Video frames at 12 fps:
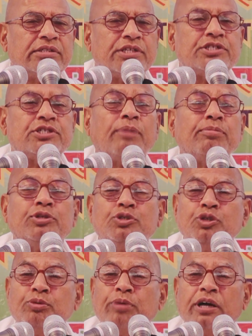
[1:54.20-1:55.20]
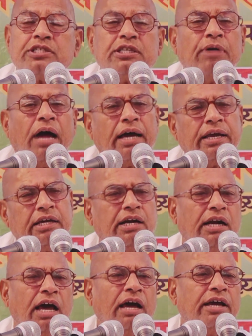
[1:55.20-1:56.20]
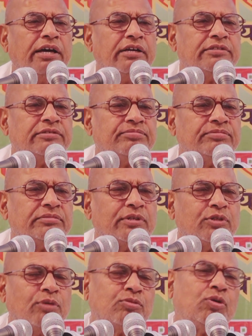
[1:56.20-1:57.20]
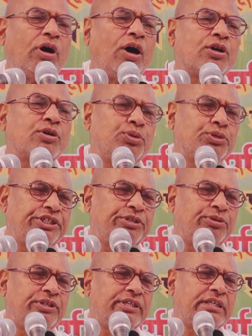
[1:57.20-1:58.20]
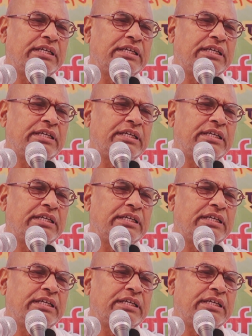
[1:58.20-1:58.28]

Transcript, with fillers: सब युवक सब आगे खड़ा है तो, तो हमको और खुशी हुई